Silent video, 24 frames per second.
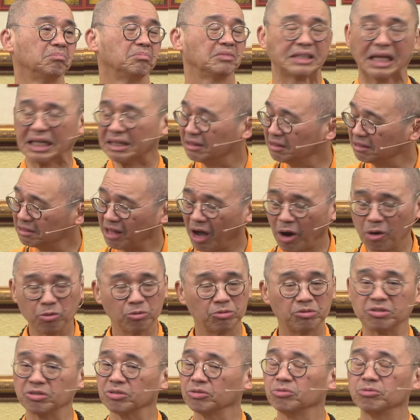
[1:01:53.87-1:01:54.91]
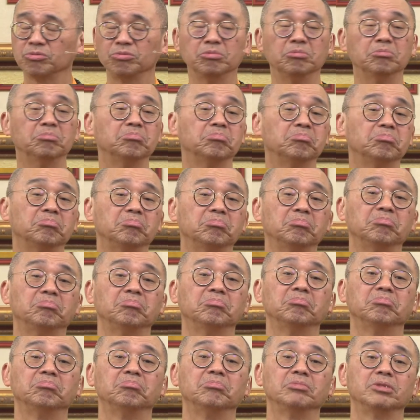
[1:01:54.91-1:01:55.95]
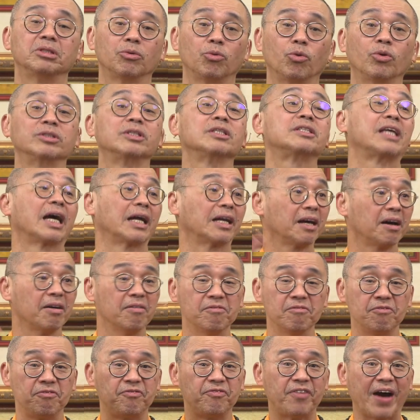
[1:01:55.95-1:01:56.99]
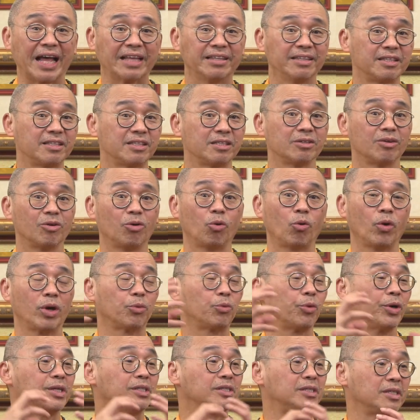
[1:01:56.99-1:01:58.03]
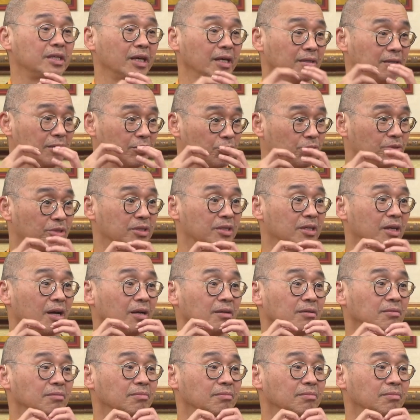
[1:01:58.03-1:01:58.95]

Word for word: 单刀直入。所以我是讲的很烦，之后回归简，就是这样。